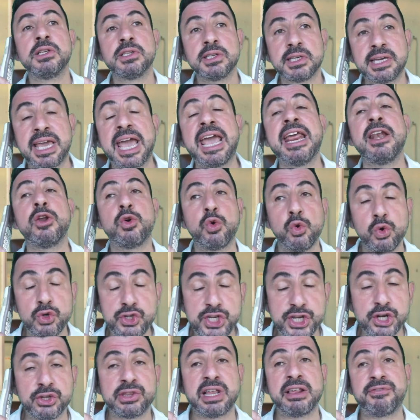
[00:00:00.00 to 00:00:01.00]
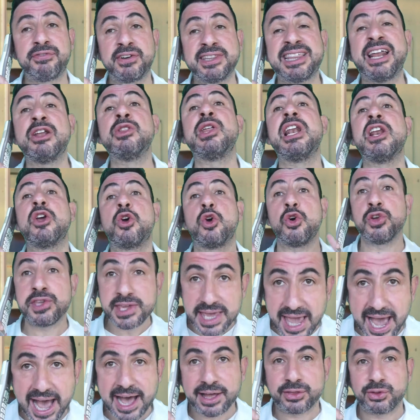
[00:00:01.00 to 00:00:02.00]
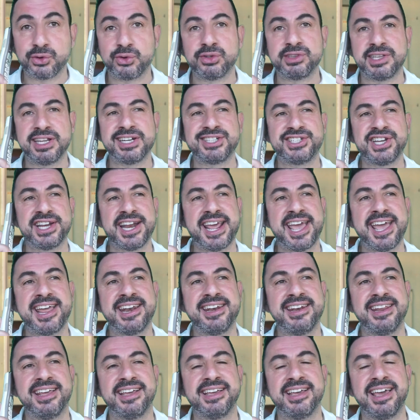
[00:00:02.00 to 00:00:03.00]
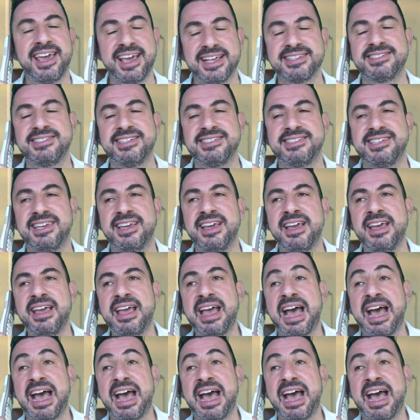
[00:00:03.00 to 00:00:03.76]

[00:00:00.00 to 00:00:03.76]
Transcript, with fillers: che è il cugino del fratello del cognato del gene N, eh sì sì,